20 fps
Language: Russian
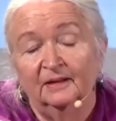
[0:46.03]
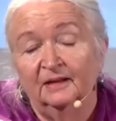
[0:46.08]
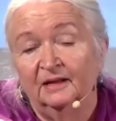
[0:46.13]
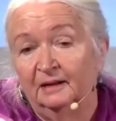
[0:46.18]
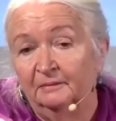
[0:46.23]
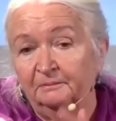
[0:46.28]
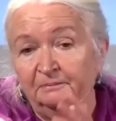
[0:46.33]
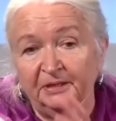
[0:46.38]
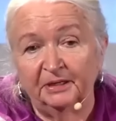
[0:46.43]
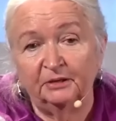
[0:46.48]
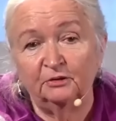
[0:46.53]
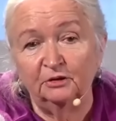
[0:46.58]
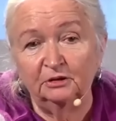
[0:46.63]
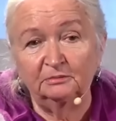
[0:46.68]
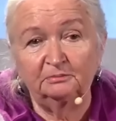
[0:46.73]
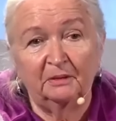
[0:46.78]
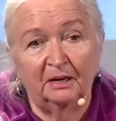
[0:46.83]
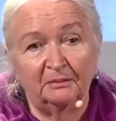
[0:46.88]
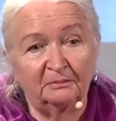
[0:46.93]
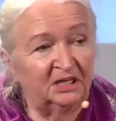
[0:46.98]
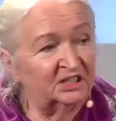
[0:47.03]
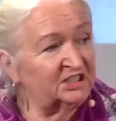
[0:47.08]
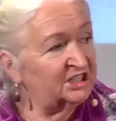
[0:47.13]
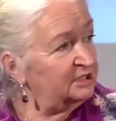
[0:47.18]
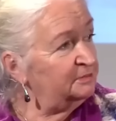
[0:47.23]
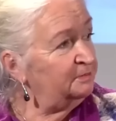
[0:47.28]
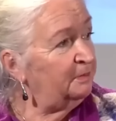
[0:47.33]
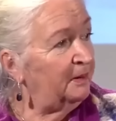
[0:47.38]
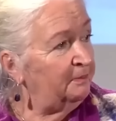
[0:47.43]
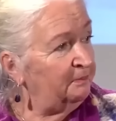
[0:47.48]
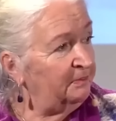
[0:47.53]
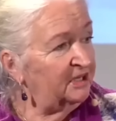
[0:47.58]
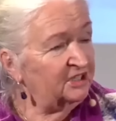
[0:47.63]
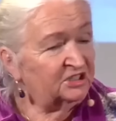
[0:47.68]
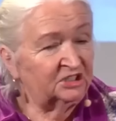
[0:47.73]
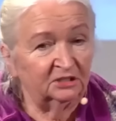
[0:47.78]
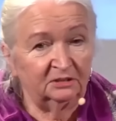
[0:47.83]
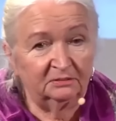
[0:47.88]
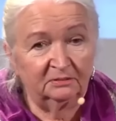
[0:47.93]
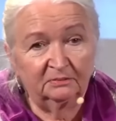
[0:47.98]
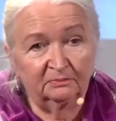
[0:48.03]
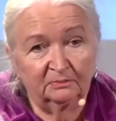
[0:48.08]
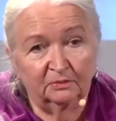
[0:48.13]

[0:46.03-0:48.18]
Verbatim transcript: Там приходит мамаша с папашей,